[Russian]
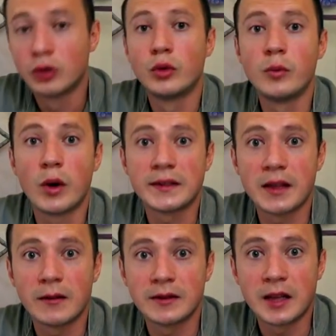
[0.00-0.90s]
но ну, ему
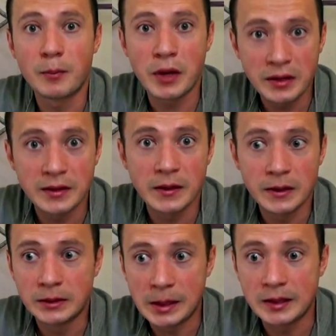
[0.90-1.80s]
осталось до пенсии
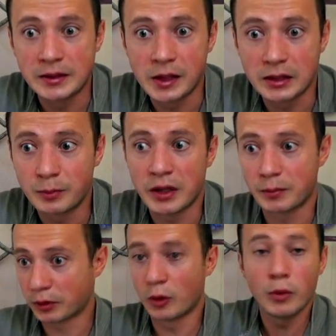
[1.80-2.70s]
лет 30-35,
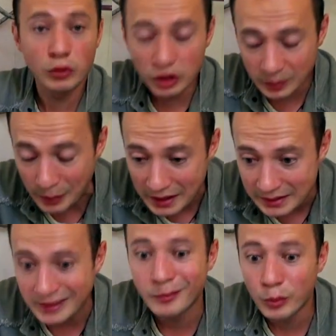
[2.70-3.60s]
потом он уже с
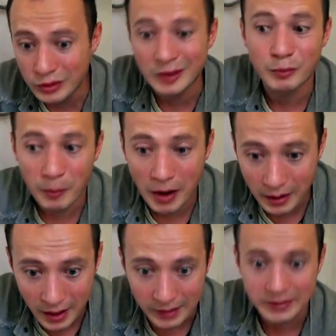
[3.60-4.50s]
пенсии будет
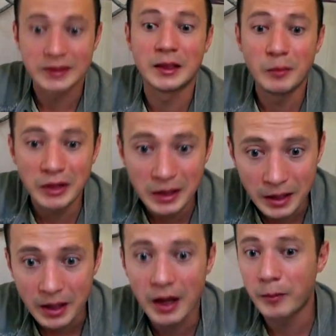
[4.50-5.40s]
помогать
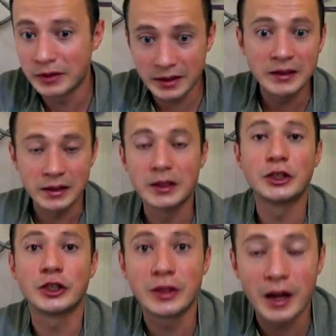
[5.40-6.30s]
семье, и обязательно, и
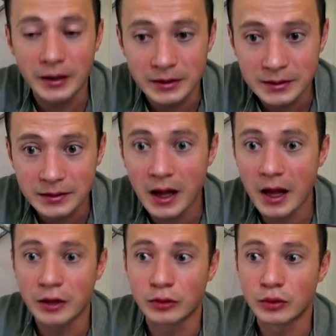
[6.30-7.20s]
жена это
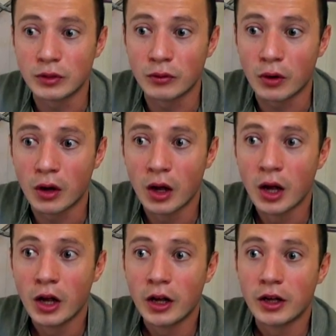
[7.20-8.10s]
знает у него.
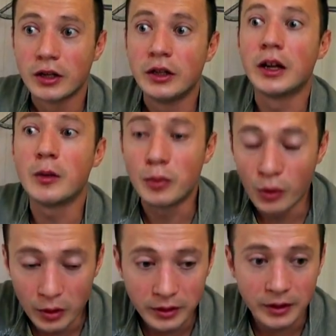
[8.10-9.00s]
И
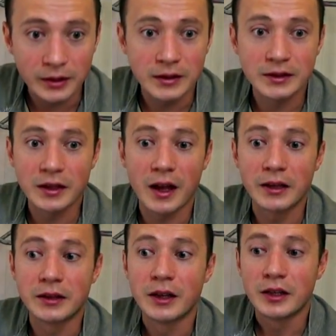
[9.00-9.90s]
ребенок это
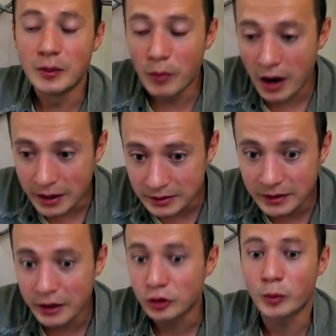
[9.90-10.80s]
знает, и мать
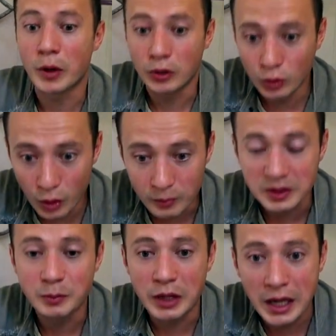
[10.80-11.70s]
знает, что потом
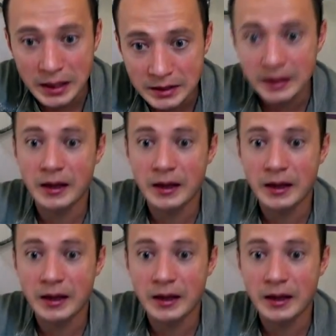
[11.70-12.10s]
с пенсии,